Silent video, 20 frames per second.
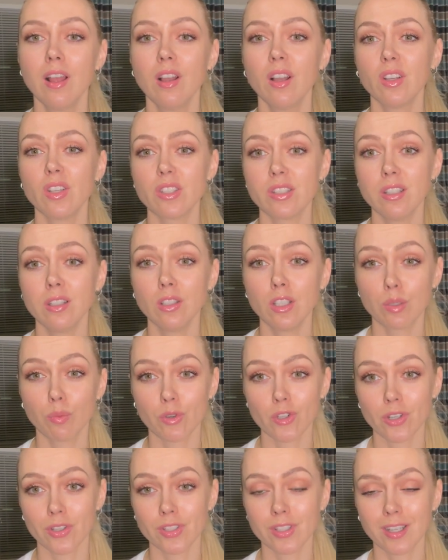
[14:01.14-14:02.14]
сделайте,
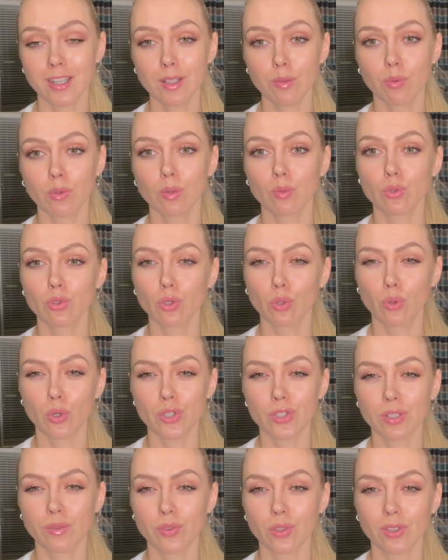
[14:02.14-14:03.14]
пожалуйста, это, потому что
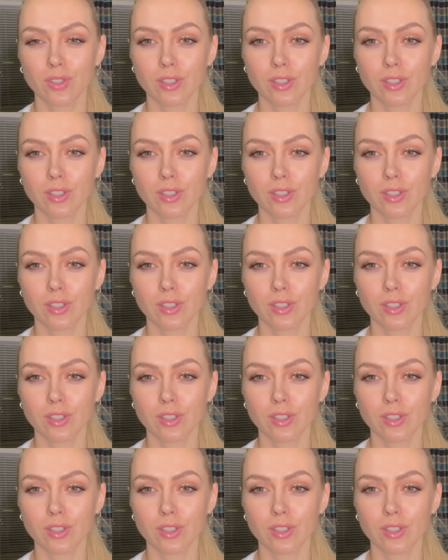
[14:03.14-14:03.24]
хочется все-таки